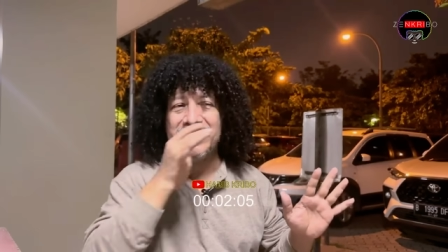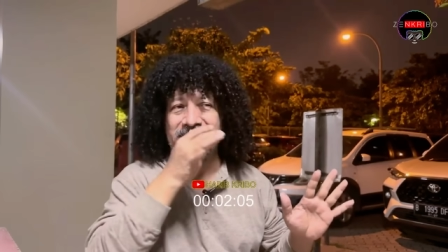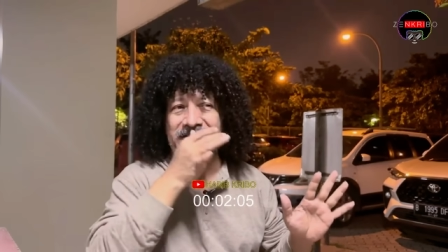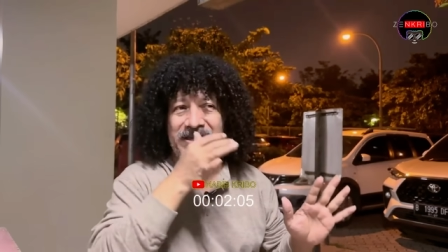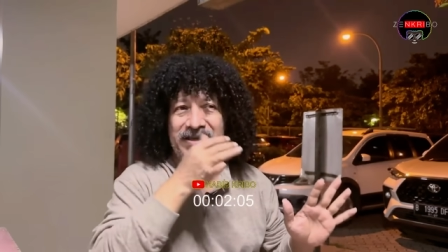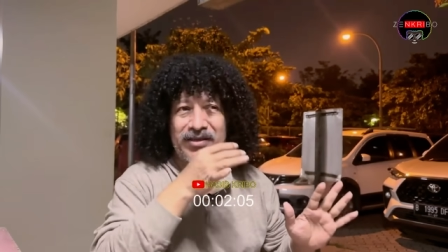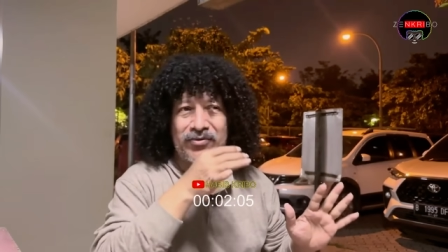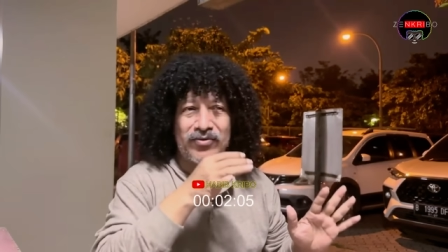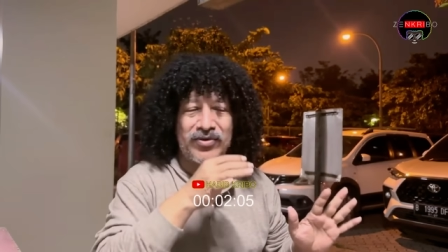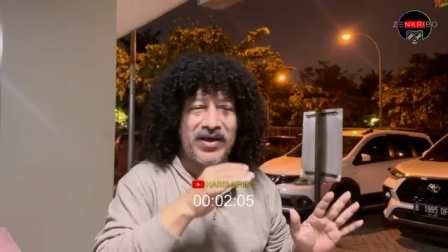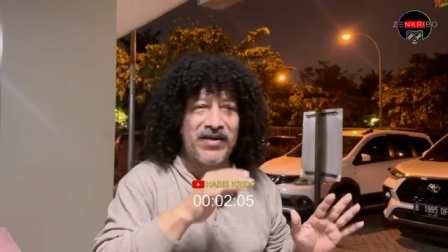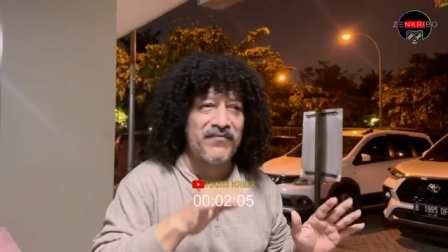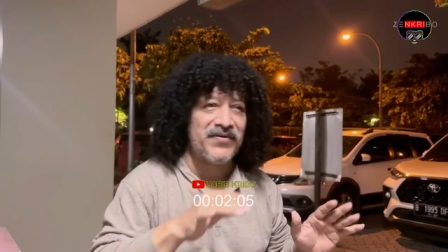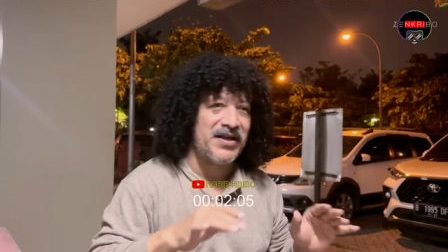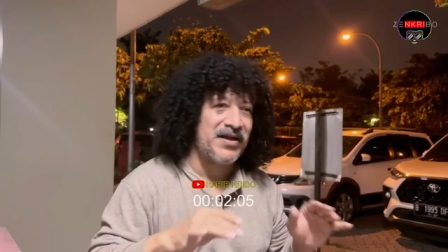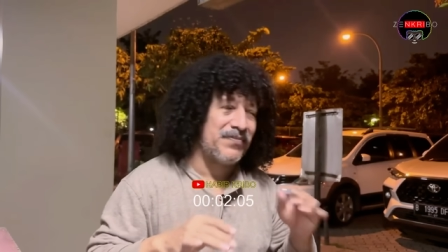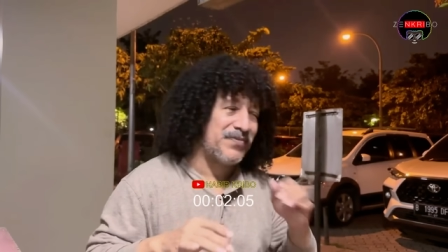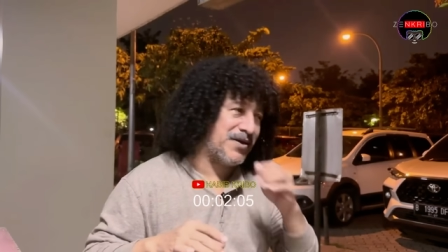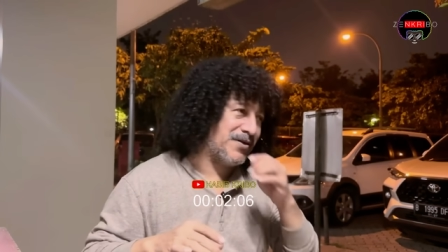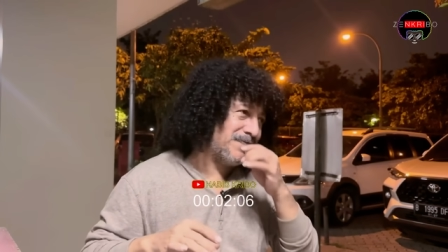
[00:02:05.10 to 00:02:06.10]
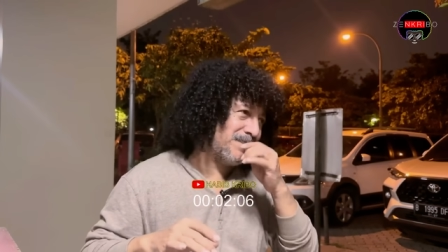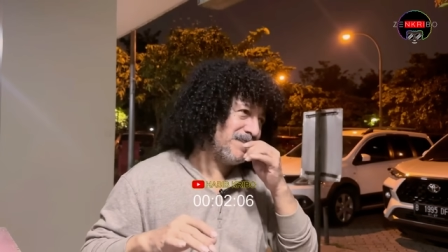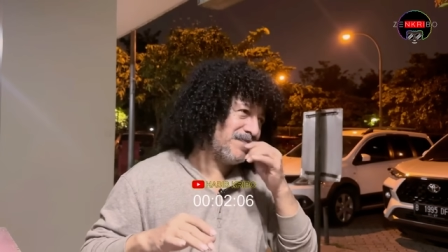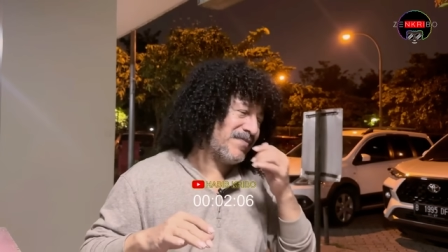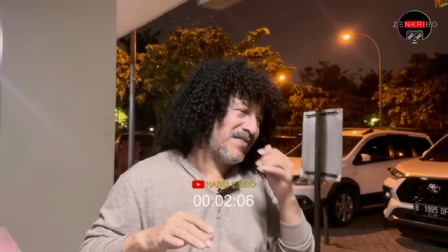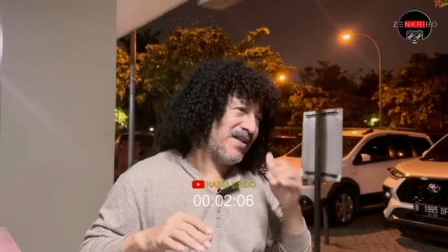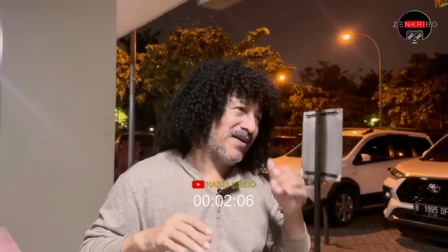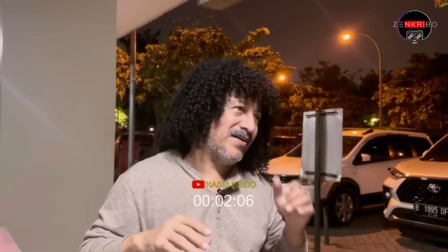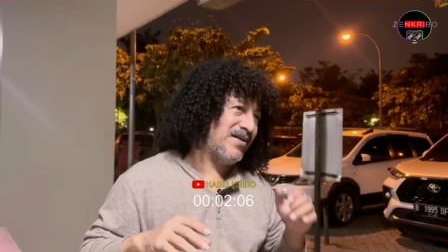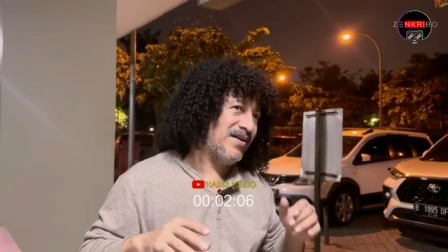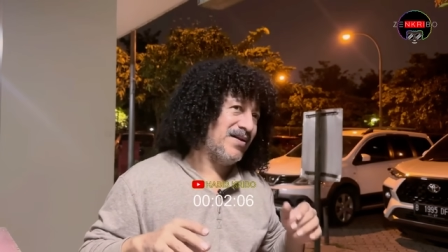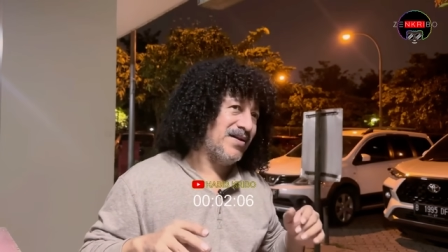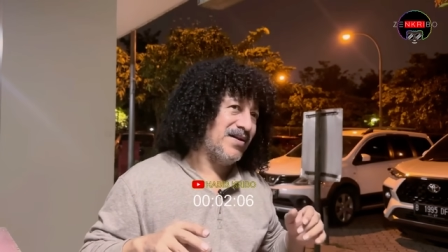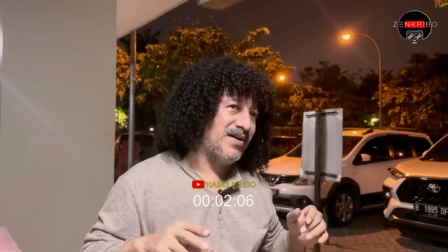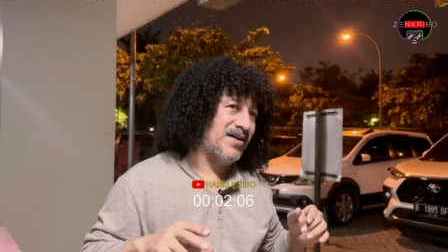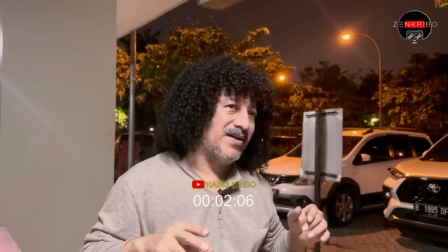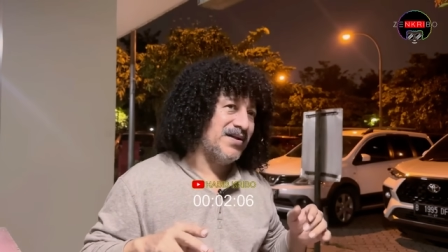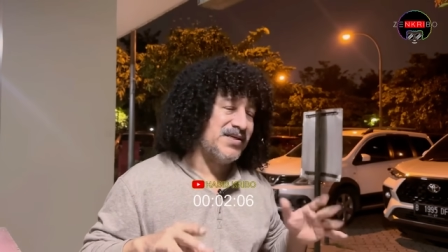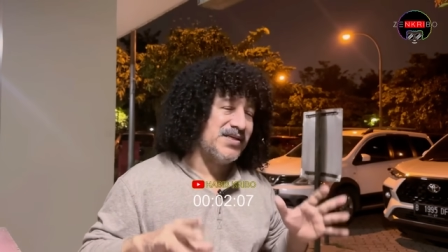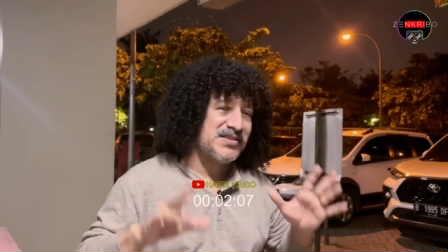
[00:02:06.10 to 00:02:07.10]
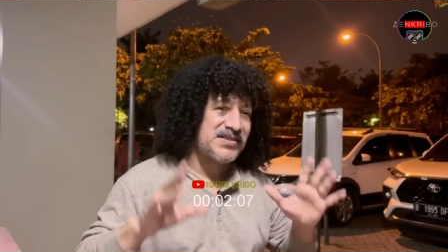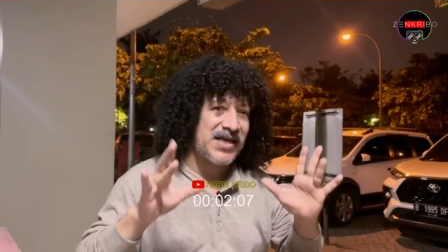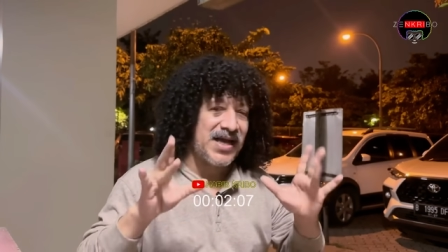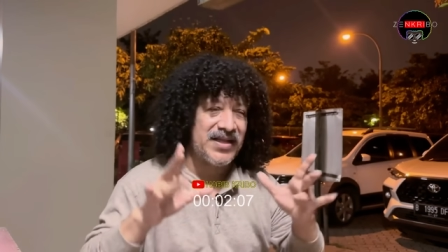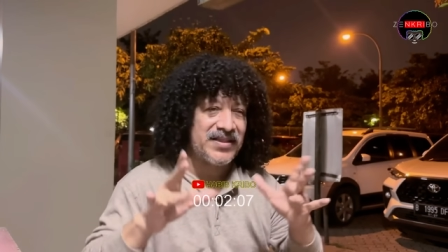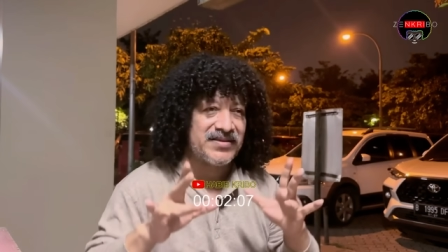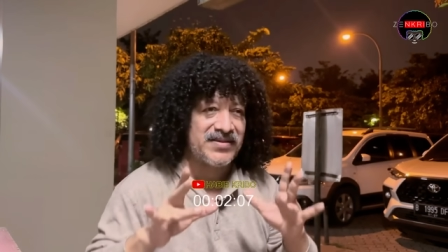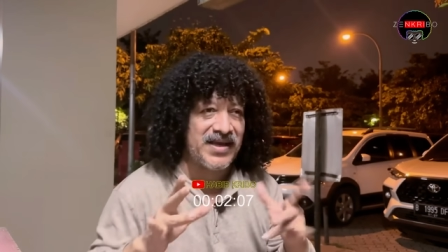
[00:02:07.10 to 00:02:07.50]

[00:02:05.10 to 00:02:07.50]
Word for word: saya itu kafir apa? Di saat